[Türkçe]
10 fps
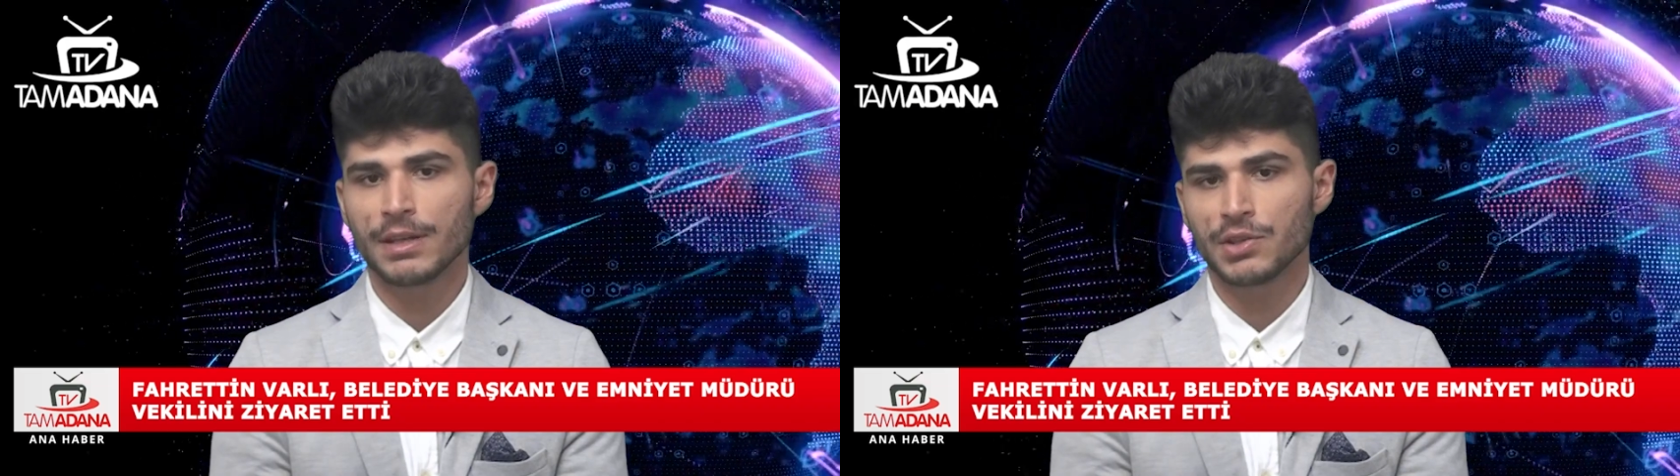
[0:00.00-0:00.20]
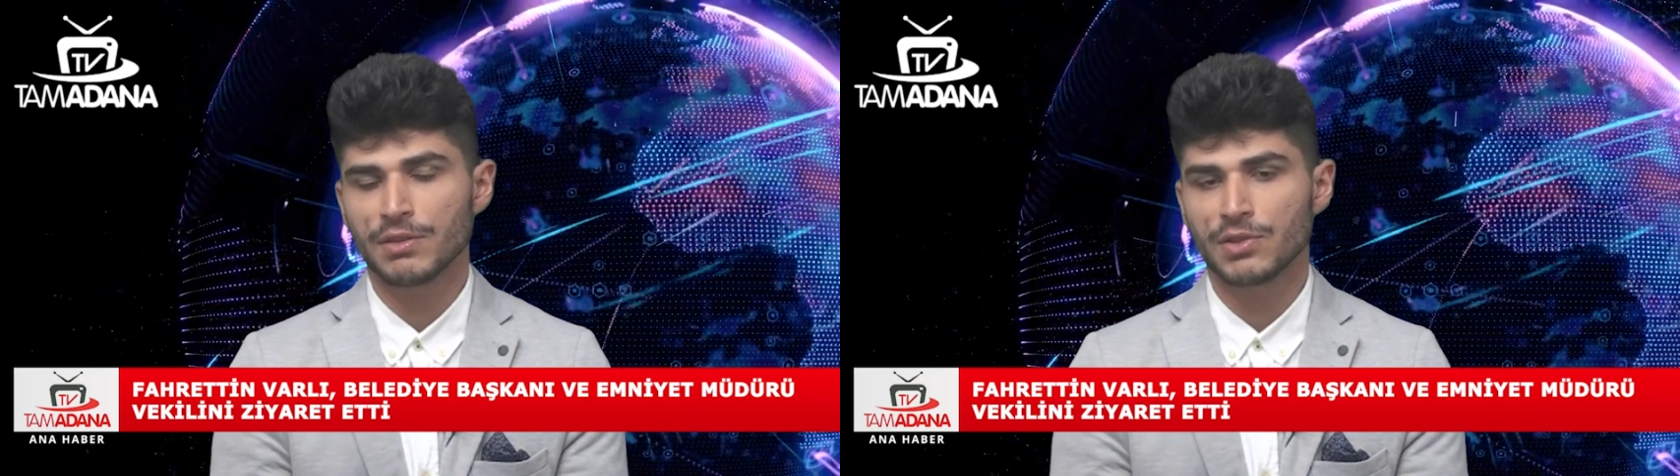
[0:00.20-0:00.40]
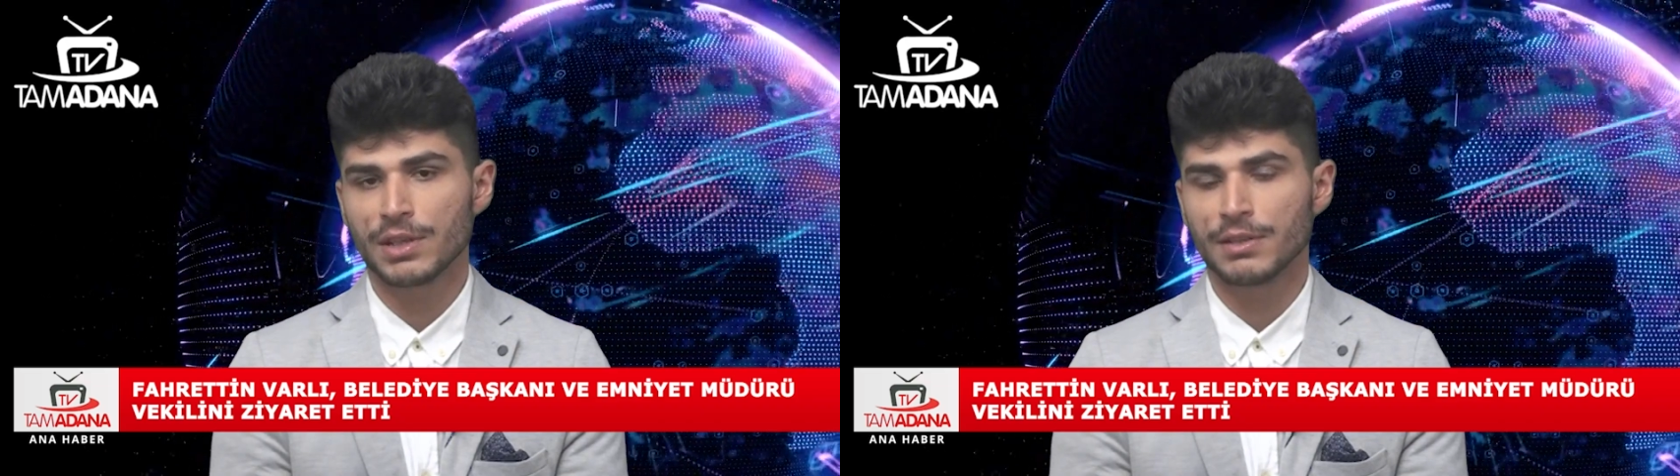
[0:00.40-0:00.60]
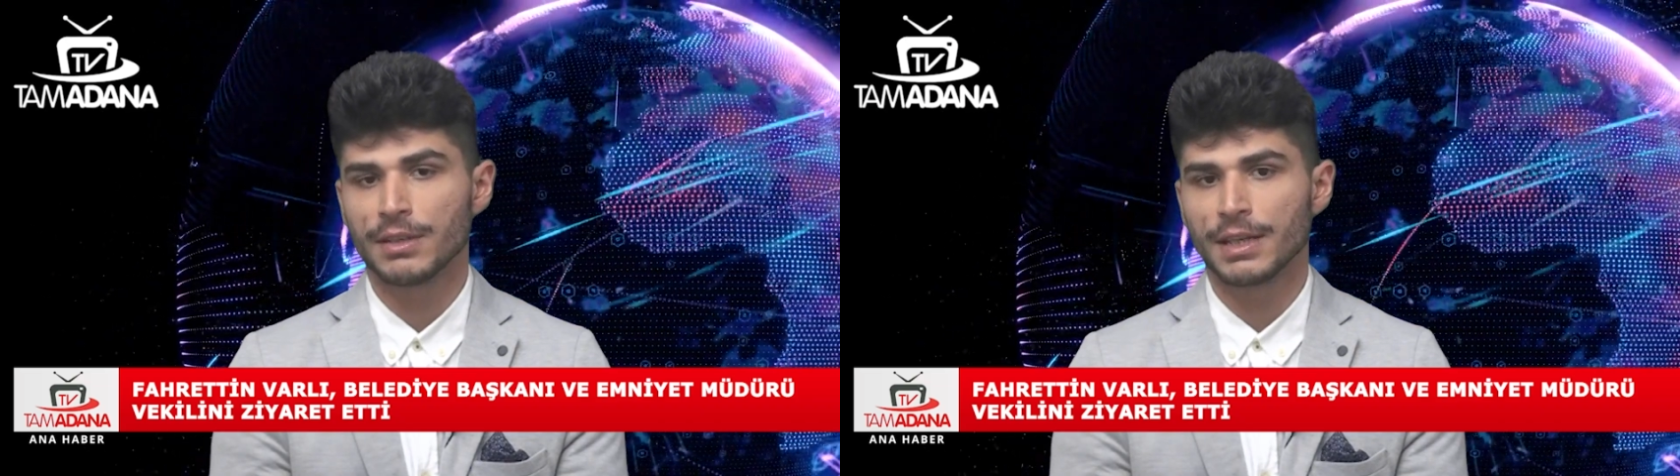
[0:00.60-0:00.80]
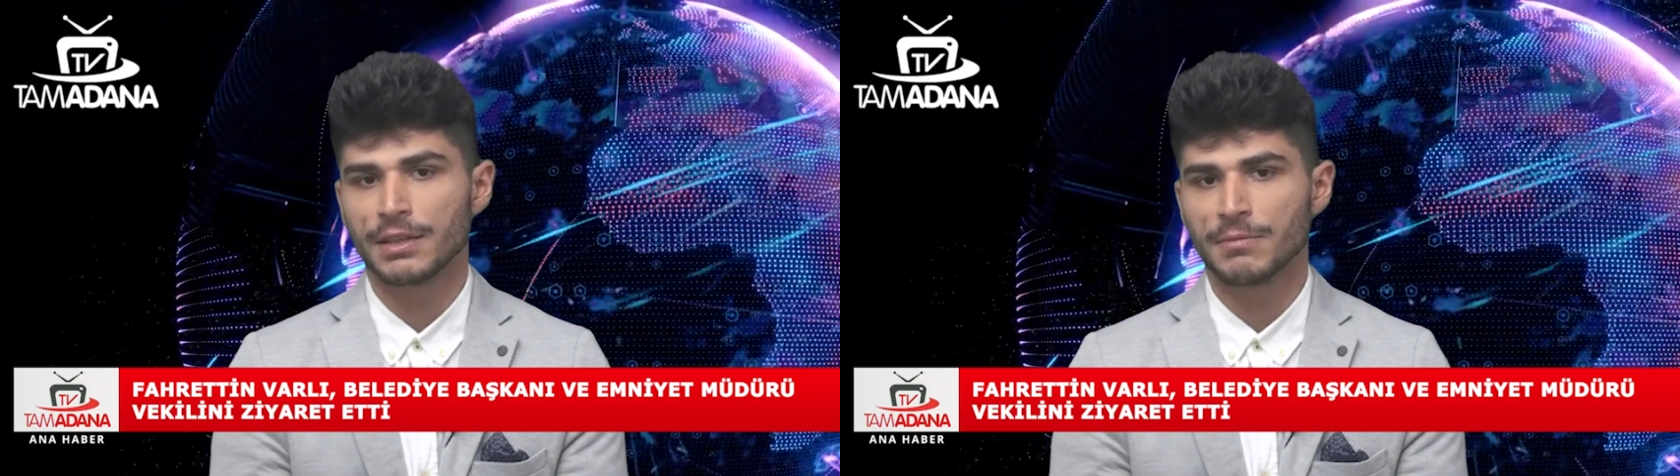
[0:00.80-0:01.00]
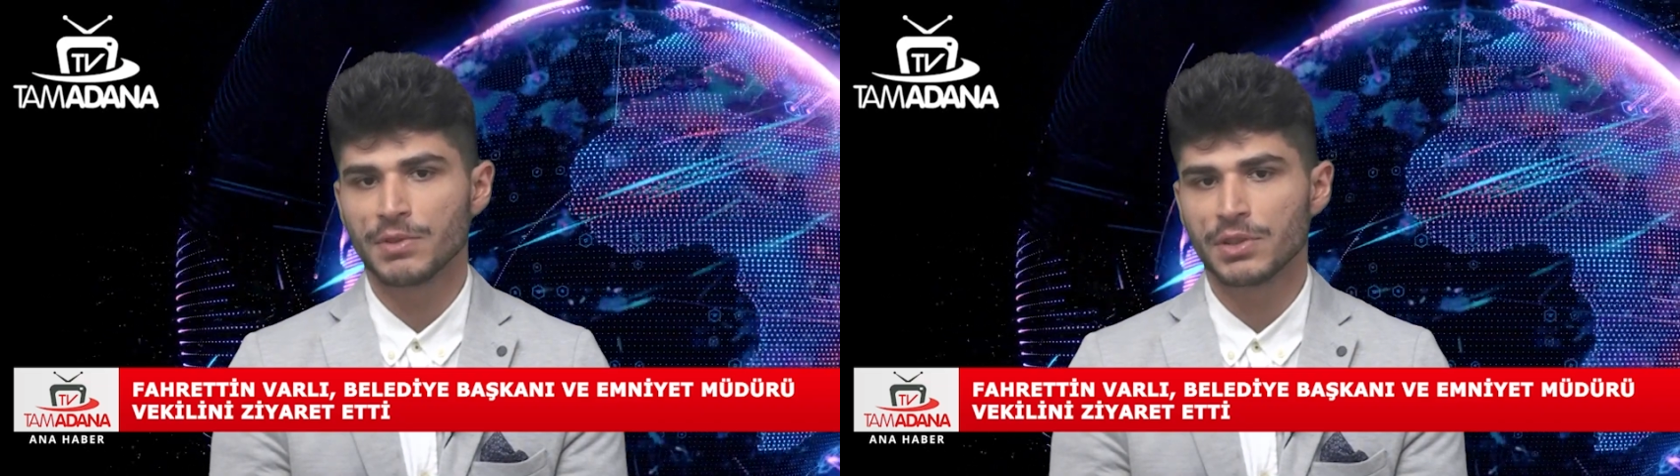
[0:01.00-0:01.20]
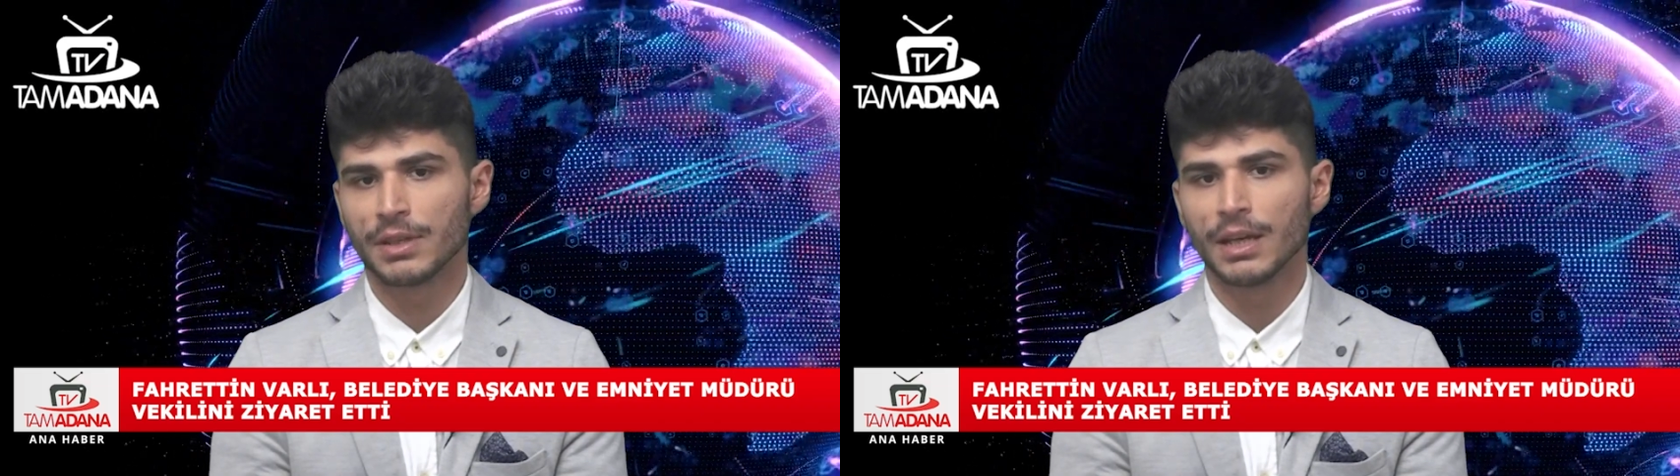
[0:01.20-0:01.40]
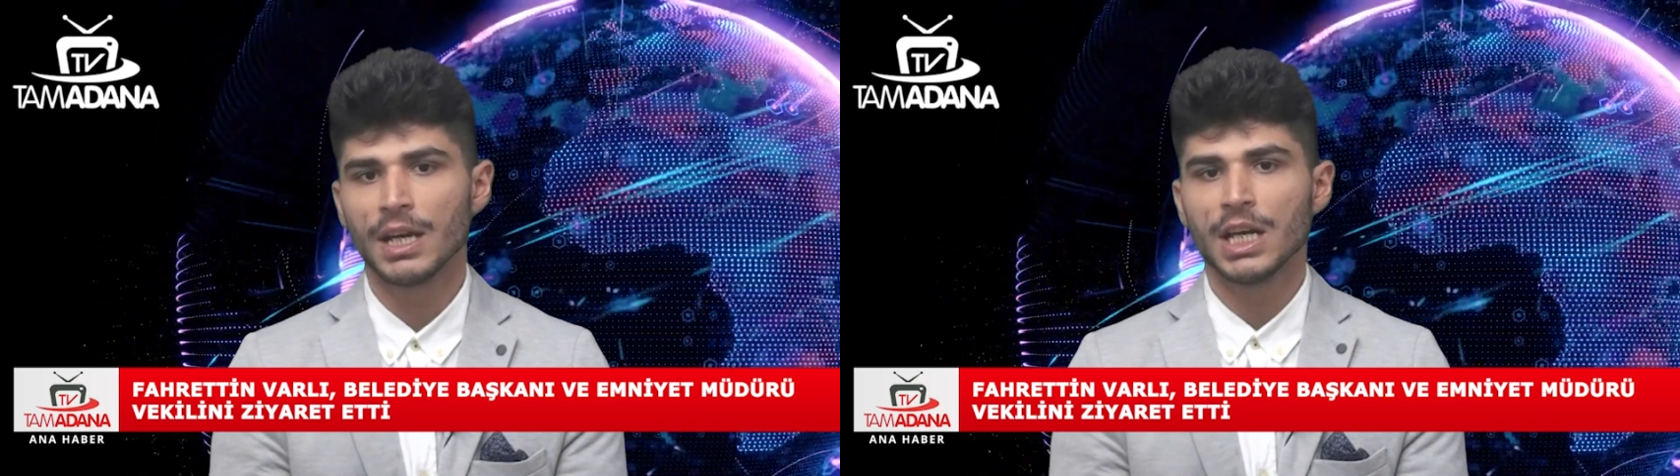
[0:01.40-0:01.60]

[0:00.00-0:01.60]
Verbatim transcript: yaşanacağını dile getirmişti.